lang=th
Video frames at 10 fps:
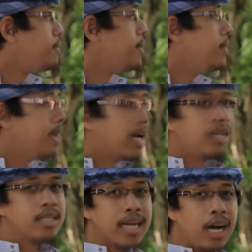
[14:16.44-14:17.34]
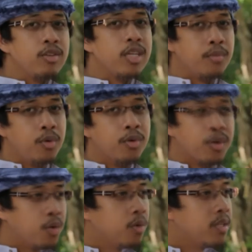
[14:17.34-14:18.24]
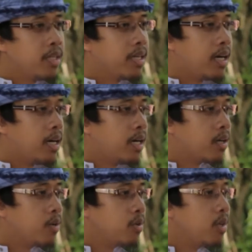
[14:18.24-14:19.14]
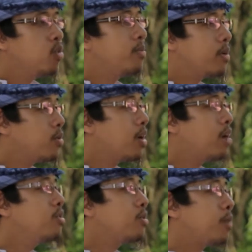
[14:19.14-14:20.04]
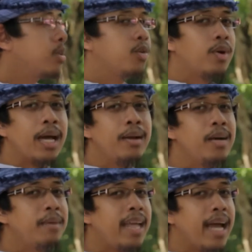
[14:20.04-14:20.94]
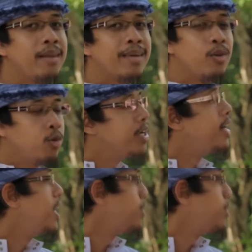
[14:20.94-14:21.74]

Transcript: มันไม่ยากที่จะเข้าถึงผู้รู้ ซึ่งคุณก็รู้คุณก็พอถึงเวลาเรื่องมันแดงขึ้นมาคุณรู้เฉย